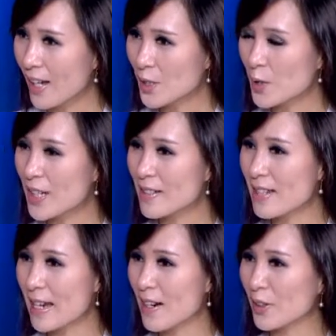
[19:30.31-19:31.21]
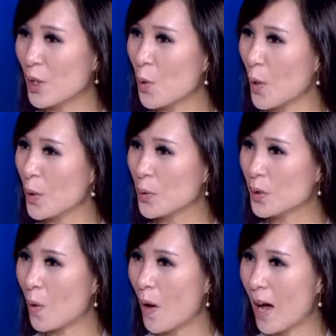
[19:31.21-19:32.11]
就现在让您回顾
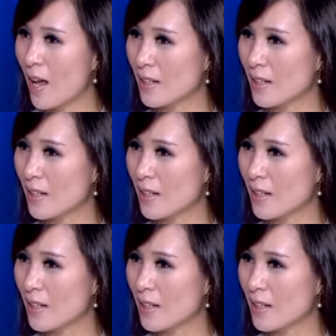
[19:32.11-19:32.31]
的话，